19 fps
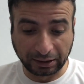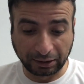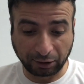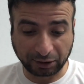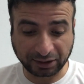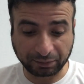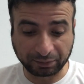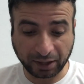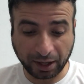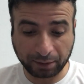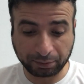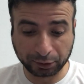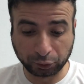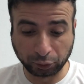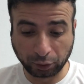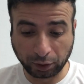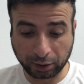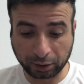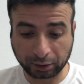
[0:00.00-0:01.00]
لو حسبناها
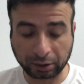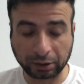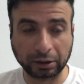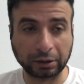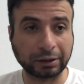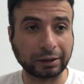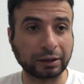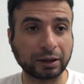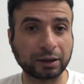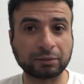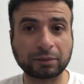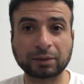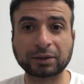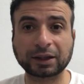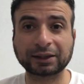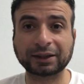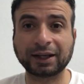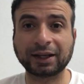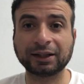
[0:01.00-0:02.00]
بالدولار
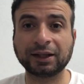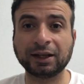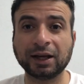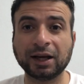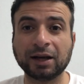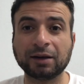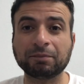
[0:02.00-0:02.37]
المبلغ ده يعني